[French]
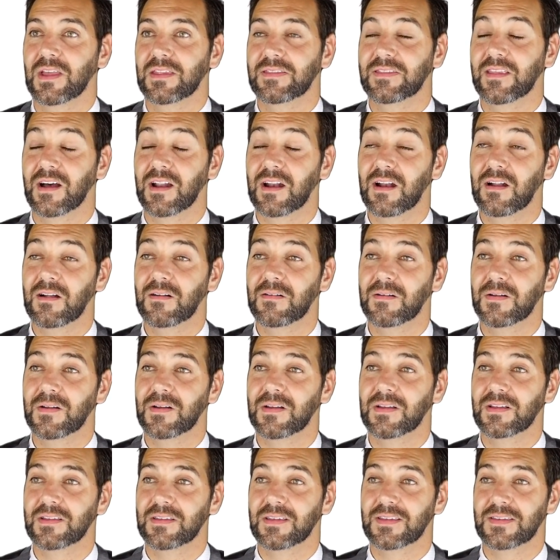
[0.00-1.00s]
Dans
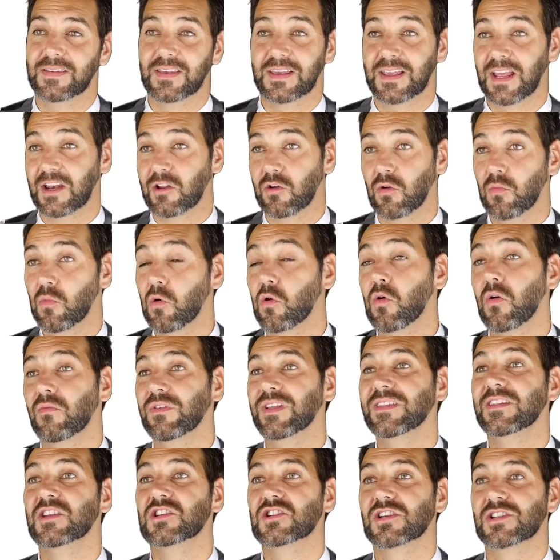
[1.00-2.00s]
ces quelques mots qu'on
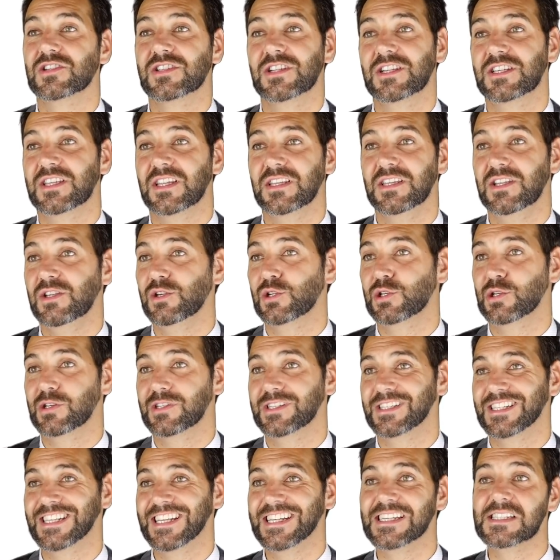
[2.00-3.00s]
vient d'échanger, je t'ai dit une
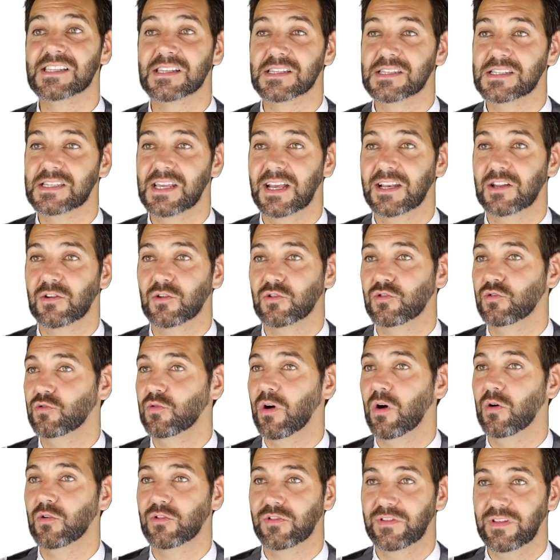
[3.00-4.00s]
chose essentielle que tu
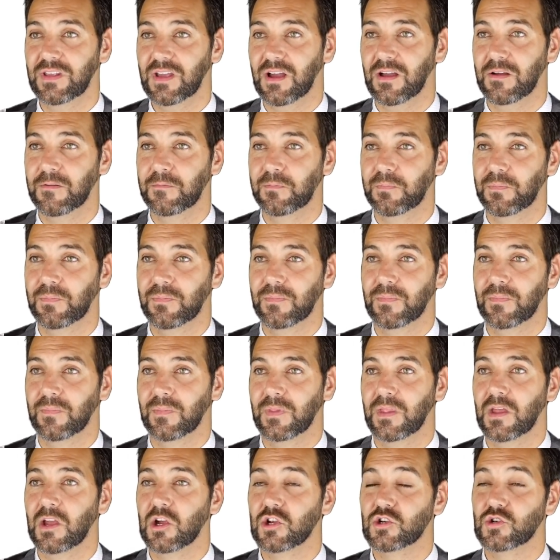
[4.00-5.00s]
dois retenir.
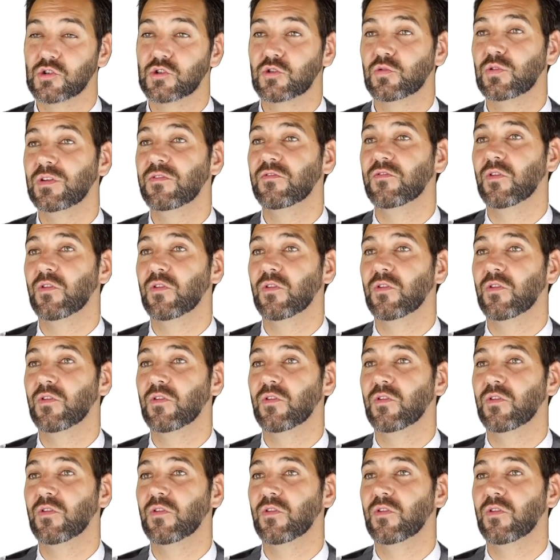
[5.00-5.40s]
Je suis